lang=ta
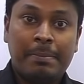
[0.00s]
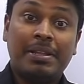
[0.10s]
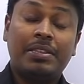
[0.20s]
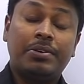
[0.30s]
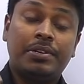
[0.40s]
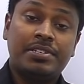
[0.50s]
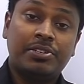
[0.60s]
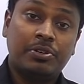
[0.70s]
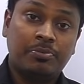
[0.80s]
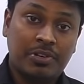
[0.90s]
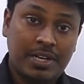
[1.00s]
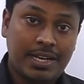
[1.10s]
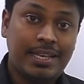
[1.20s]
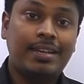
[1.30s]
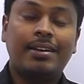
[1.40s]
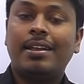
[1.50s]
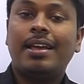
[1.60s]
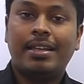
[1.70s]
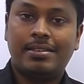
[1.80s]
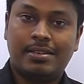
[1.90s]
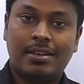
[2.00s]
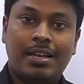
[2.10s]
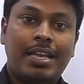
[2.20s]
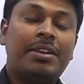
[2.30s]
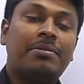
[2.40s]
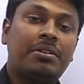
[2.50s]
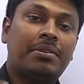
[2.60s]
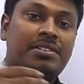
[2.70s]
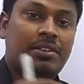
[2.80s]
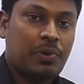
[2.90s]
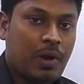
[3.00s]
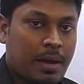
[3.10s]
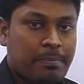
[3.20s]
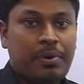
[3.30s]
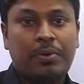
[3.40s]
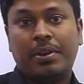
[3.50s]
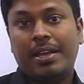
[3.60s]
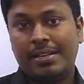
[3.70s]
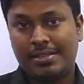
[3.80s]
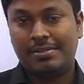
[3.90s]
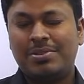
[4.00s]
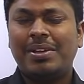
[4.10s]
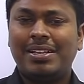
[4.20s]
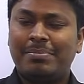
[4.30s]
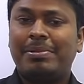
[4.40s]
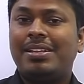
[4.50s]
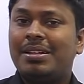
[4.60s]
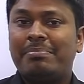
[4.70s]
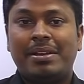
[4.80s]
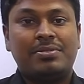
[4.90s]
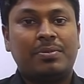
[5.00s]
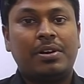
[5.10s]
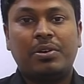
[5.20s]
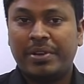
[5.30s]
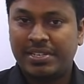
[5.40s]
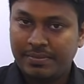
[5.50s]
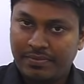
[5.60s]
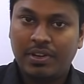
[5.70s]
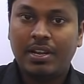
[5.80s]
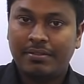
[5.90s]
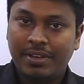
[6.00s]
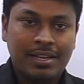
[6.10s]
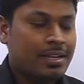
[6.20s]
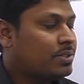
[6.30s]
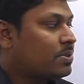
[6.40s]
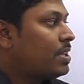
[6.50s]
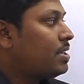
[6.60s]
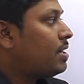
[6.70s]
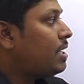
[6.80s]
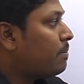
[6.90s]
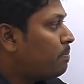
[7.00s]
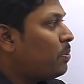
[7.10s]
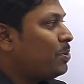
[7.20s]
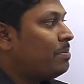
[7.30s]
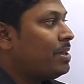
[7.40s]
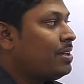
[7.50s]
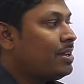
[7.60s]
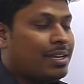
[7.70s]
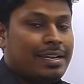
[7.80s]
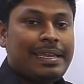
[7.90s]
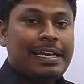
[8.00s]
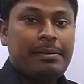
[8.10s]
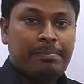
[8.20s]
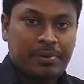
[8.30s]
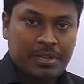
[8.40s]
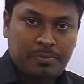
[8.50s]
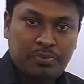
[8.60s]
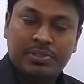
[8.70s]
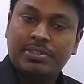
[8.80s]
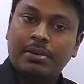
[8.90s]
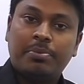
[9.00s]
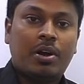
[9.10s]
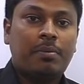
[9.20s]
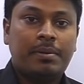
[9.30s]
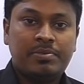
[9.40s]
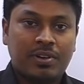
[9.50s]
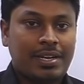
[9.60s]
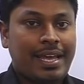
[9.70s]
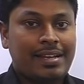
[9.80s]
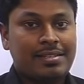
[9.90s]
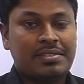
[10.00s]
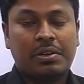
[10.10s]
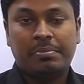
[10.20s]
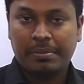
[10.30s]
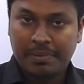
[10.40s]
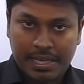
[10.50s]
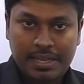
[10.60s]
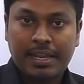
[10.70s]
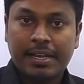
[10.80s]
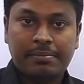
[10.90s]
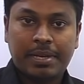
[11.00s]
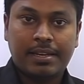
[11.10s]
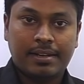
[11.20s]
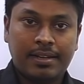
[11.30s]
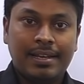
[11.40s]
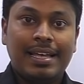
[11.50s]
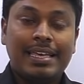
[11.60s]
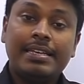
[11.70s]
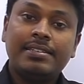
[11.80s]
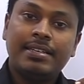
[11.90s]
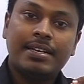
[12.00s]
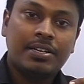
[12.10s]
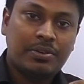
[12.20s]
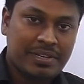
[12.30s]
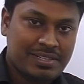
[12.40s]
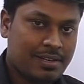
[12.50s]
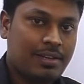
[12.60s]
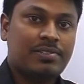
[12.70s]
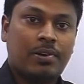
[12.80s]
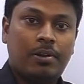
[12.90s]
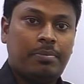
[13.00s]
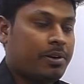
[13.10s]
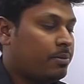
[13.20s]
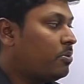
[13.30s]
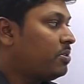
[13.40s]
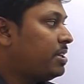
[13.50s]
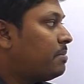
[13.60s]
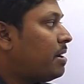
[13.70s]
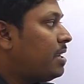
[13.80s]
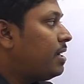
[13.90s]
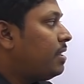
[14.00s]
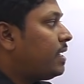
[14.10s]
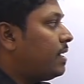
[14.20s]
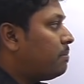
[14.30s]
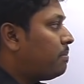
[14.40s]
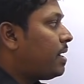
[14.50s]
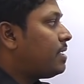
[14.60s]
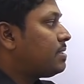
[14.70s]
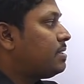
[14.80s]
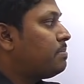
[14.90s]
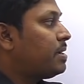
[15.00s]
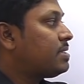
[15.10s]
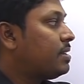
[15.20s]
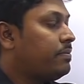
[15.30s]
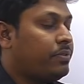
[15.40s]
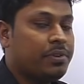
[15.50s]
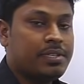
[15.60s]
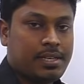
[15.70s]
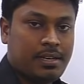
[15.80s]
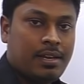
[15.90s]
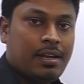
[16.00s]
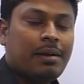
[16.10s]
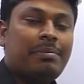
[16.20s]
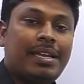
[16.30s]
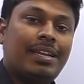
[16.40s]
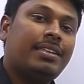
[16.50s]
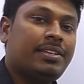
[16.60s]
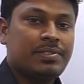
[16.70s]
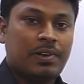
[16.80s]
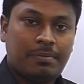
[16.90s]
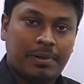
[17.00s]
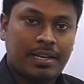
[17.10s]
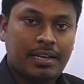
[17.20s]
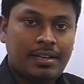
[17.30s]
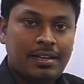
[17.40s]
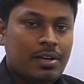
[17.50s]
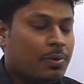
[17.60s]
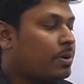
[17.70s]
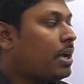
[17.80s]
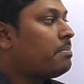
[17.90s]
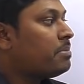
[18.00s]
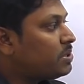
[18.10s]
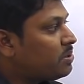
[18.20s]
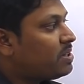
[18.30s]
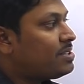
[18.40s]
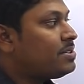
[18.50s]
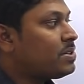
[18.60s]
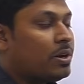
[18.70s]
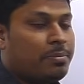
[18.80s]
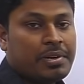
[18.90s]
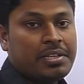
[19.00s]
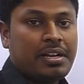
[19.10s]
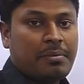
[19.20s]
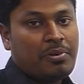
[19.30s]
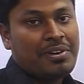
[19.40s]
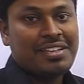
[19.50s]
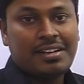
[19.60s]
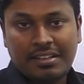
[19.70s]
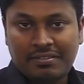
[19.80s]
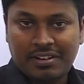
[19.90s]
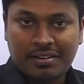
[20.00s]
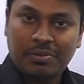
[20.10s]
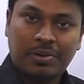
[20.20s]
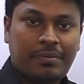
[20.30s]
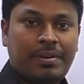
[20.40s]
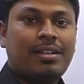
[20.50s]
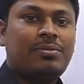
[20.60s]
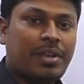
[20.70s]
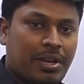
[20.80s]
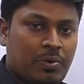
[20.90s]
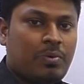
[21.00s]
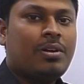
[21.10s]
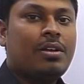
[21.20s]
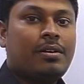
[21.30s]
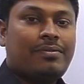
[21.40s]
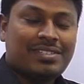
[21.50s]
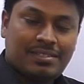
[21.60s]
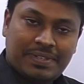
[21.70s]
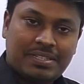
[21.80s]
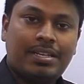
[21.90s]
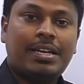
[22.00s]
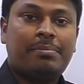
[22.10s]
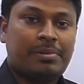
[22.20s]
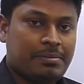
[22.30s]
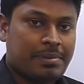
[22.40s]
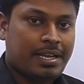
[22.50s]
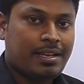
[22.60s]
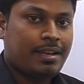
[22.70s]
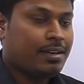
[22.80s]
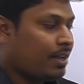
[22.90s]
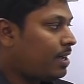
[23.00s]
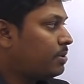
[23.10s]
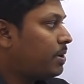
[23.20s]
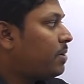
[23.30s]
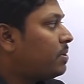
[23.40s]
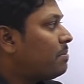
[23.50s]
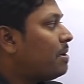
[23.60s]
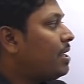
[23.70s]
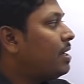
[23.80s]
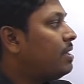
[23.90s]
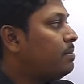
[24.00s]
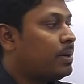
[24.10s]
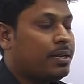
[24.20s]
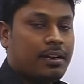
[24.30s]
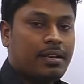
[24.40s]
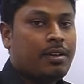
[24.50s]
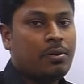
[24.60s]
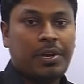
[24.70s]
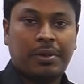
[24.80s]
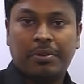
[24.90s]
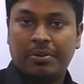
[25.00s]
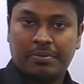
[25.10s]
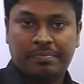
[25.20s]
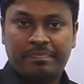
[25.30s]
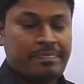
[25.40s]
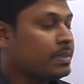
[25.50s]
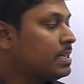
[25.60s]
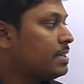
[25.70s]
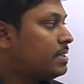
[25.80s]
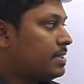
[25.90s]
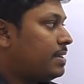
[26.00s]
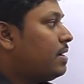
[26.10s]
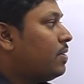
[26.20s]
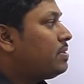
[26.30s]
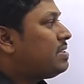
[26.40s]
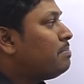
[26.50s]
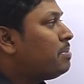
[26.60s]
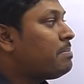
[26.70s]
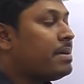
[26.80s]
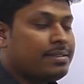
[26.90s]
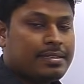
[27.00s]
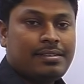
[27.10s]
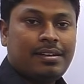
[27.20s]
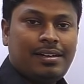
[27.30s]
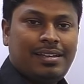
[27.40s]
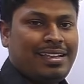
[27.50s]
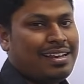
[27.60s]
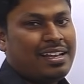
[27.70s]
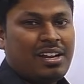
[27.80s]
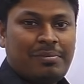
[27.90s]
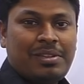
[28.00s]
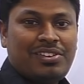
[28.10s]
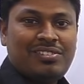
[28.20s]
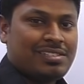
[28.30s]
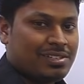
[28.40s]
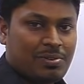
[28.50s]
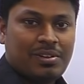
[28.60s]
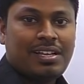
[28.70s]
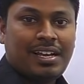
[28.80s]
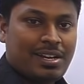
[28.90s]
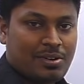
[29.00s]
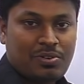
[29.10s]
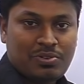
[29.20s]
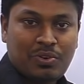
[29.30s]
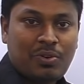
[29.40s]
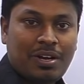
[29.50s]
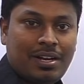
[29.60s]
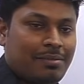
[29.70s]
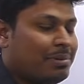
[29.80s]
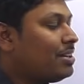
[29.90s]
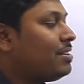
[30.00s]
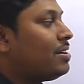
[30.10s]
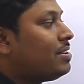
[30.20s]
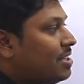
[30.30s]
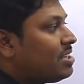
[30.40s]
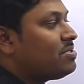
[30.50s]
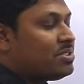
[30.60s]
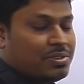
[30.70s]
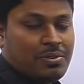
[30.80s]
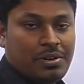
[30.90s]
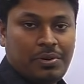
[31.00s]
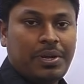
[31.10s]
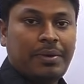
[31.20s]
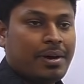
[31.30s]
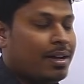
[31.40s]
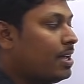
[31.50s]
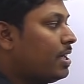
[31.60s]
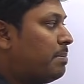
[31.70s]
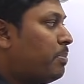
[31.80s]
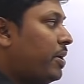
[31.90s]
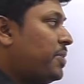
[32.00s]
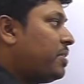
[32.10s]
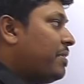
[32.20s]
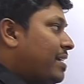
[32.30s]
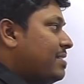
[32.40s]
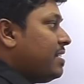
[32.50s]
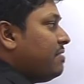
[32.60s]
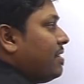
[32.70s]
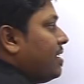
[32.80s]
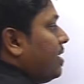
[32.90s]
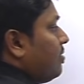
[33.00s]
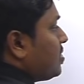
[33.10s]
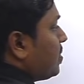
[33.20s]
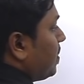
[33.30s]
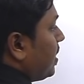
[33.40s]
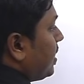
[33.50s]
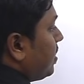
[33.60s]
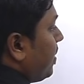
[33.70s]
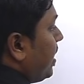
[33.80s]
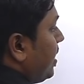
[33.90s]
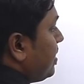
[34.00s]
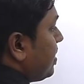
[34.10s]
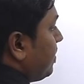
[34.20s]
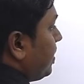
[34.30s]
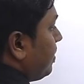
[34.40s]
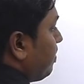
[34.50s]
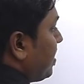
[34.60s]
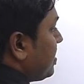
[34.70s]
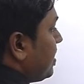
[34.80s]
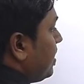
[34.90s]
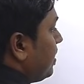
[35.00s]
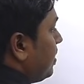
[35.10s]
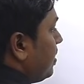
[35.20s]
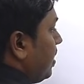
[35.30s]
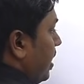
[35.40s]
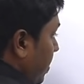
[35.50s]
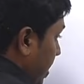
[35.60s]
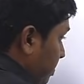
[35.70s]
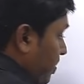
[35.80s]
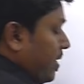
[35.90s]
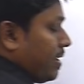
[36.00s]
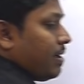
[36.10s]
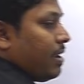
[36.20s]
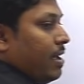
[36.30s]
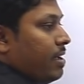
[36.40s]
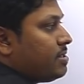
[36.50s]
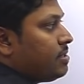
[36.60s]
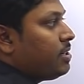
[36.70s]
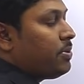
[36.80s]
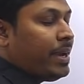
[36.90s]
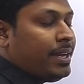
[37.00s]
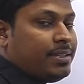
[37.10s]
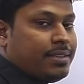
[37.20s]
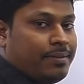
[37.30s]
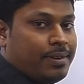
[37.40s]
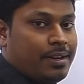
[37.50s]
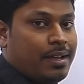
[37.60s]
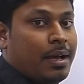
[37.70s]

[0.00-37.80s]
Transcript: பத்து வருஷத்துக்கு முன்னாடி இருக்கிற ஏஜ் இருபது வருஷத்துக்கும் அப்புறம் ஒரு ஏஜ் ஸோ இதை பற்றி தான் பேசுவாங்க கொஷின் ஃபுல்லாகவே ஸோ அதனால் எப்போதுமே நீங்கள் இப்போ தான் புதுசாக ப்ராப்ளம்ஸ் ஆன் ஏஜஸ் டாபிக் படிக்கிறீங்க அப்படின்னா ஈஸியான கொஷின்லாம் சால்வ் பண்ணும்போது இந்த மாதிரி எழுதிடுங்க பாஸ்ட் ப்ரெசன்ட் ஃப்யூச்சர் அப்படி எழுதிட்டு சால்வ் பண்ணுங்கள் ஒரு ஐம்பது கொஷின் சால்வ் பண்ணதுக்கப்புறம் இது எழுத வேண்டாம் ஓகேவா அது வரைக்கும் ஃபஸ்ட் ஃபஸ்ட்டு நீங்கள் இப்போ தான் படிக்கிறீங்கன்னா அது வரைக்கும் இந்த மாதிரி எழுதி பழகினீங்கன்னா ஓகேவாக இருக்கும் சரி ஒரு சிம்பிள் பேசிக் தான் இது எல்லாருக்குமே தெரியும் சின்ன குழந்தைய கேட்டால் கூட சொல்லுவாங்க பட் இருந்தாலும் தெரிஞ்சு வச்சுக்கோங்க ஓகேவா இப்போது என்னோடய வயசு இருபத்தேழுன்னு வச்சுக்கோங்களேன் டுவெண்ட்டி செவன் ப்ரெசண்ட் என்னோட இப்போ இருக்கிற ஏஜ் டுவெண்ட்டி செவன்